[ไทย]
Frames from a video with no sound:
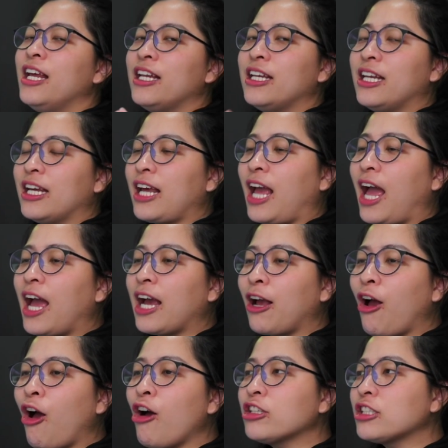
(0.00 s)
นะคะ
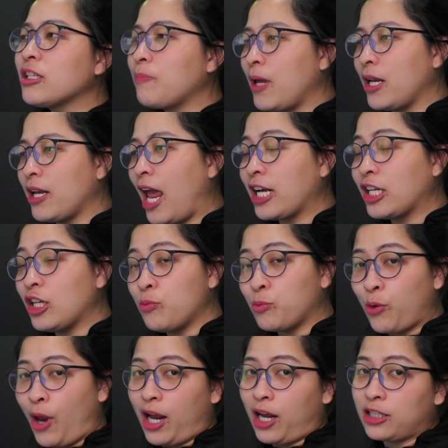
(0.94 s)
ก็จะเป็น Active
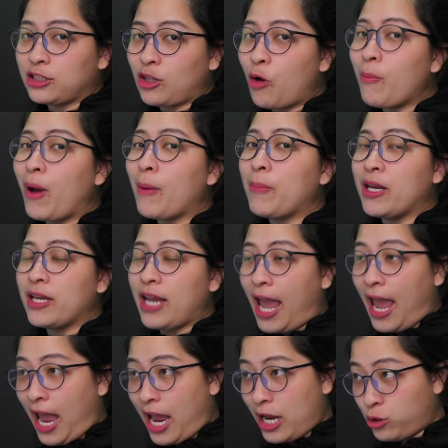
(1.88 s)
Track ก็ต้องมาเป็น
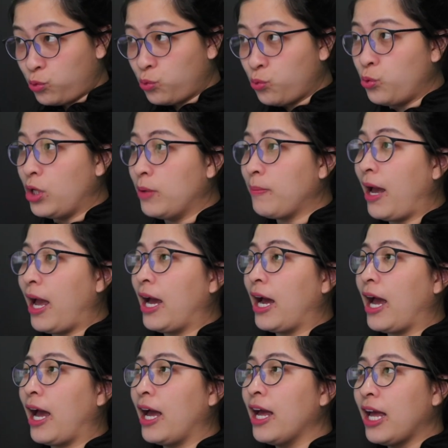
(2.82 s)
Air 2ขึ้นมา
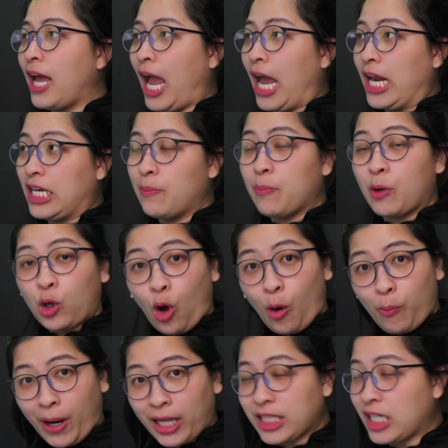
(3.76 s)
ค่ะ อันนี้ประกอ
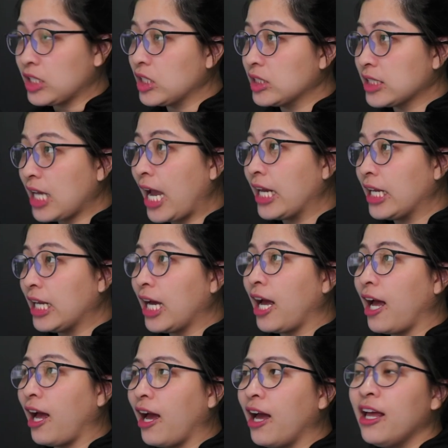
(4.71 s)
บการตัดสินใจนะ
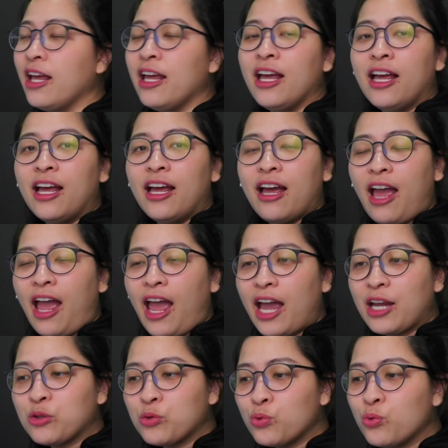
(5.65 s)
คะ
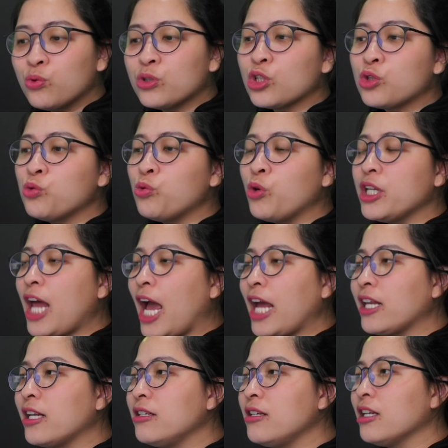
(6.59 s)
Air 2จะช่วยได้
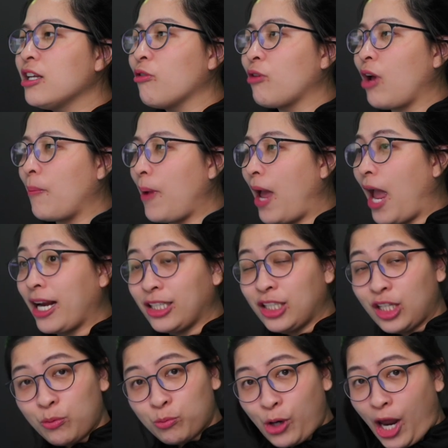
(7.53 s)
ในเรื่องเกี่ยวกับ
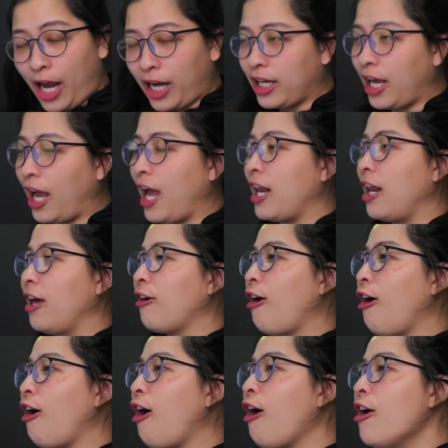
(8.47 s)
Active Track ค่ะ แล้ว
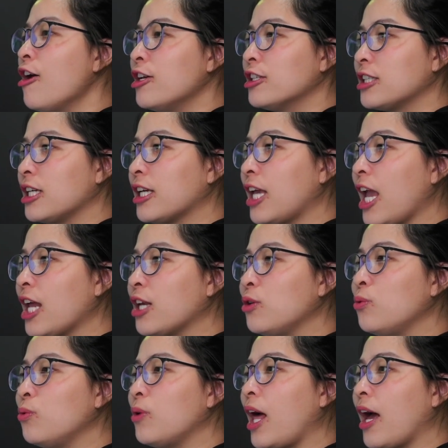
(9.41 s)
ก็สังเกต
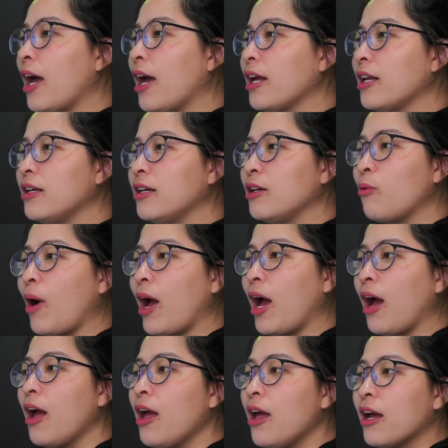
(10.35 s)
ดูไล่เลยว่า
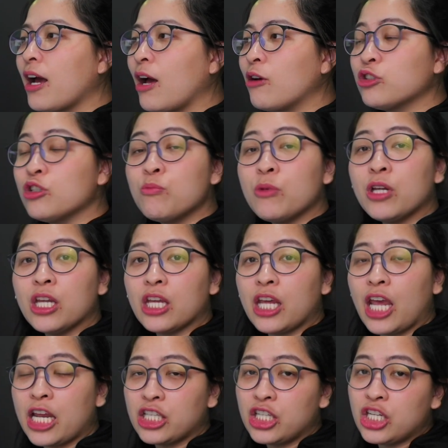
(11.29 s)
เขาจะมี
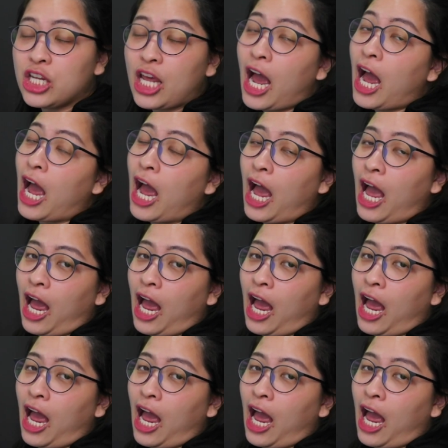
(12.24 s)
HDR